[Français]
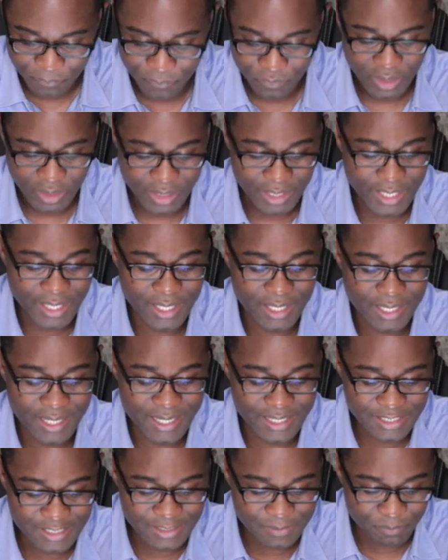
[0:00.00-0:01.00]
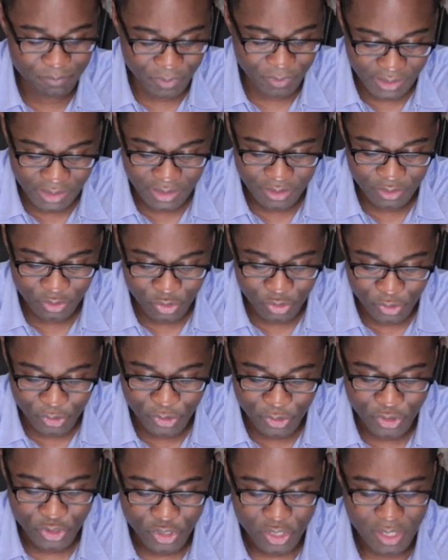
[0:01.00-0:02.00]
et l'esprit de
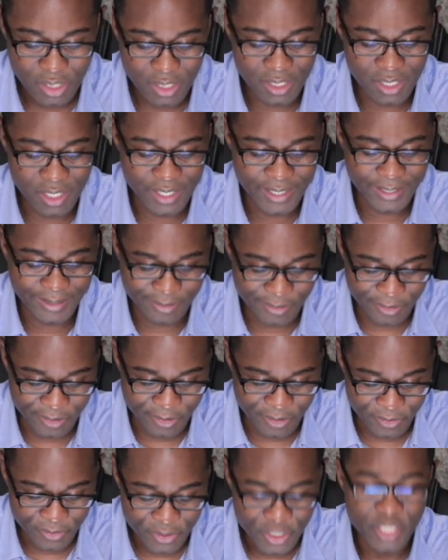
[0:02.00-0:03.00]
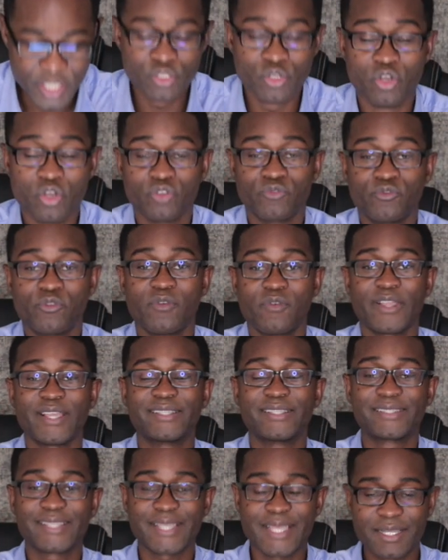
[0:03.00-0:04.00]
l'erreur. Donc, vous voyez
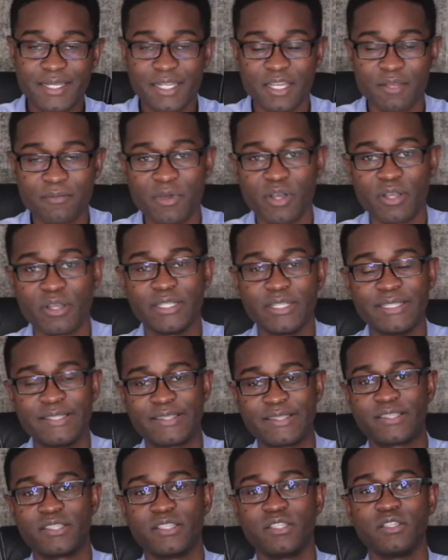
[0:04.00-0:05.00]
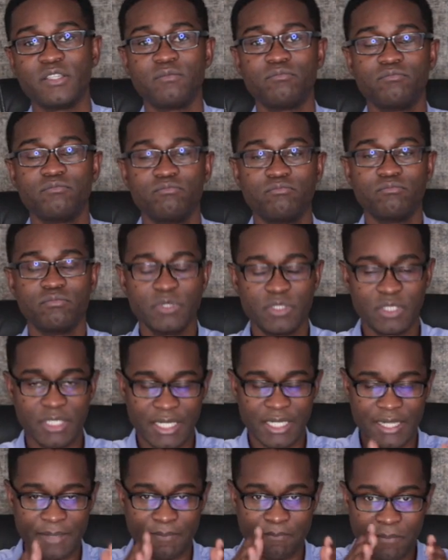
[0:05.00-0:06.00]
très clairement ici, il est
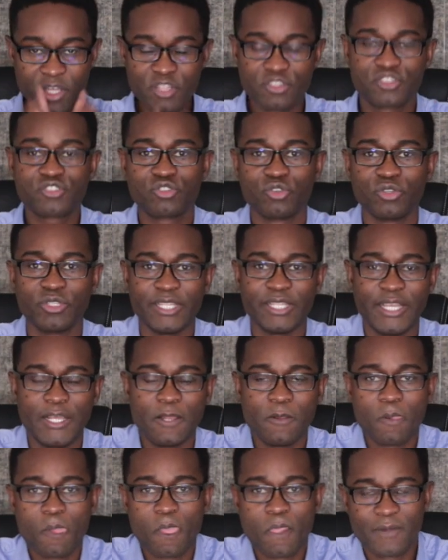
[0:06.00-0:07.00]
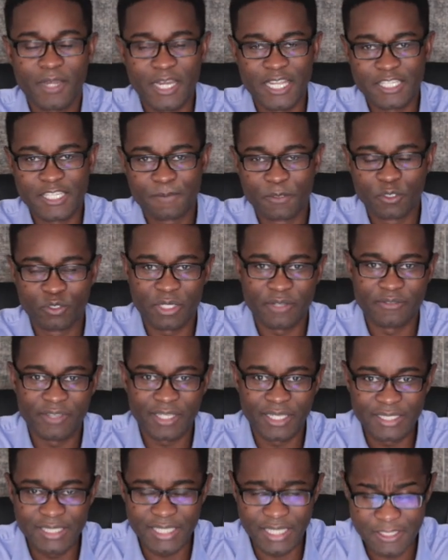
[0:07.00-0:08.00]
mentionné l'esprit de la
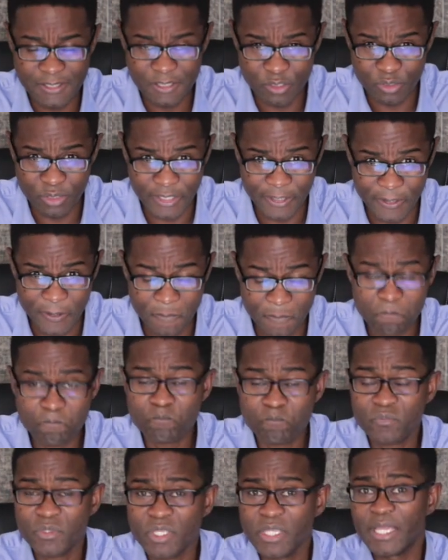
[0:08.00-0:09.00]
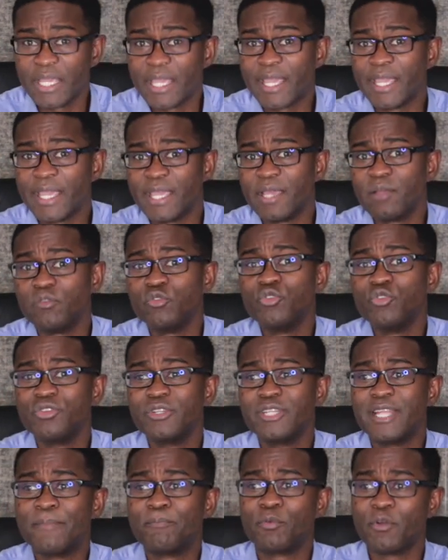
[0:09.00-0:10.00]
vérité, l'esprit de l'erreur. Et une des
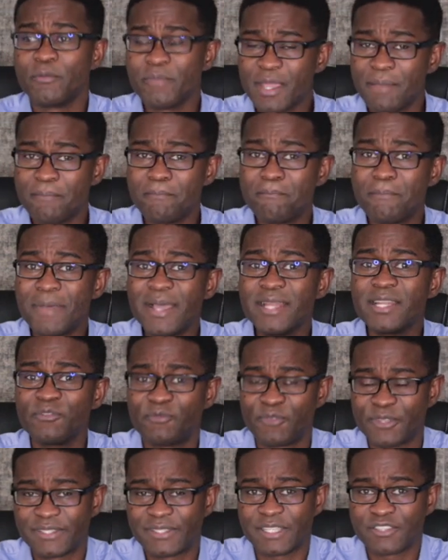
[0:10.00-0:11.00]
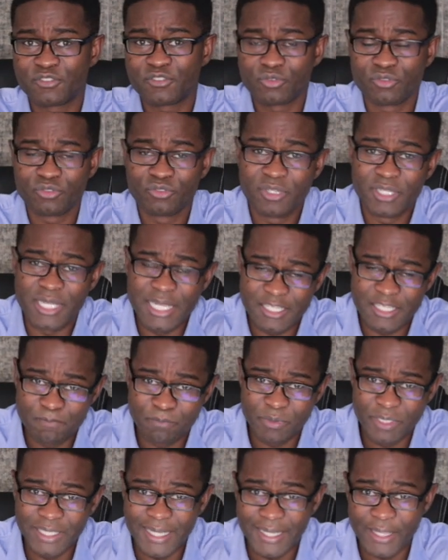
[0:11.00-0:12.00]
premières manifestations de l'esprit
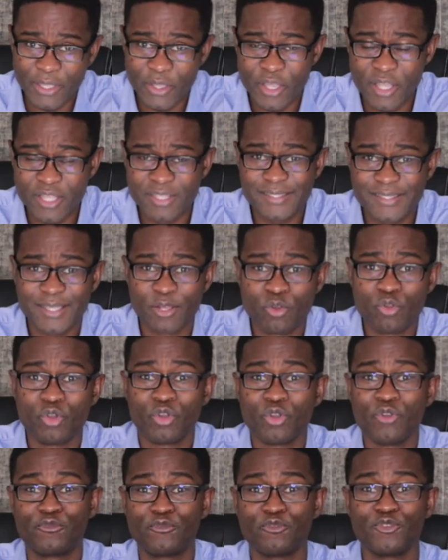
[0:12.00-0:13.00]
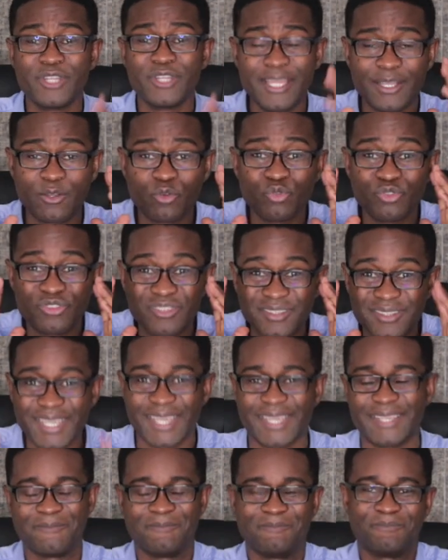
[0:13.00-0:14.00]
d'erreur, c'est le refus d'écouter.